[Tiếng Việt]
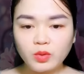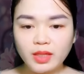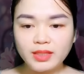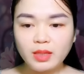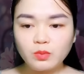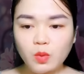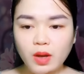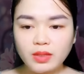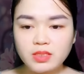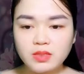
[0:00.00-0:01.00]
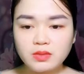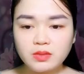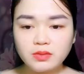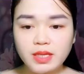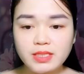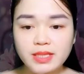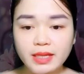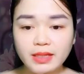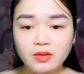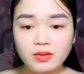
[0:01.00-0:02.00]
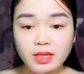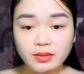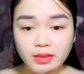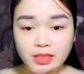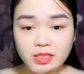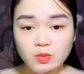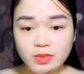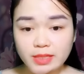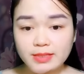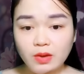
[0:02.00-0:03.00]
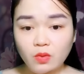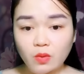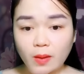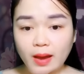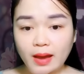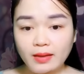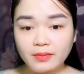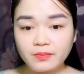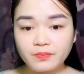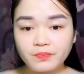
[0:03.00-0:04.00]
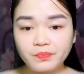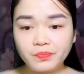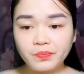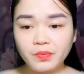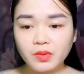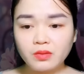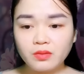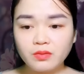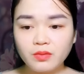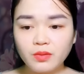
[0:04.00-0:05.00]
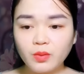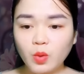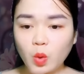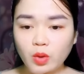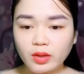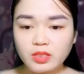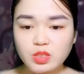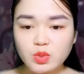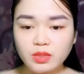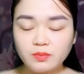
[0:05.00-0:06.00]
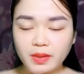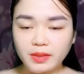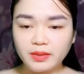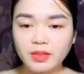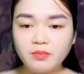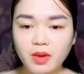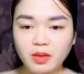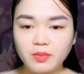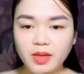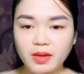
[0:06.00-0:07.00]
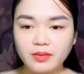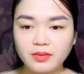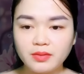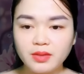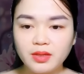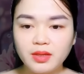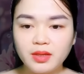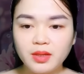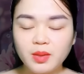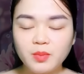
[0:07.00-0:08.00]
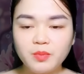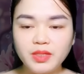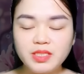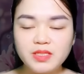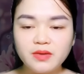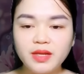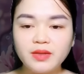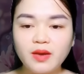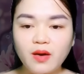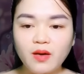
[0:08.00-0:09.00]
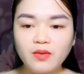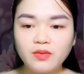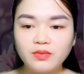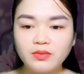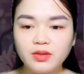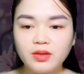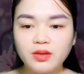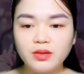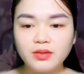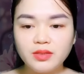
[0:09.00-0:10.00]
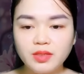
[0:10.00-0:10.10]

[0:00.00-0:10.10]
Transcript: Trong lúc cô và Cố Cẩn Xuyên đi dạo quanh sân trường, cô gặp mấy nữ sinh mặc đồng phục. Thấy hai người bọn họ thì kích động xin chụp ảnh chung. Một cô bé rụt rè mở miệng.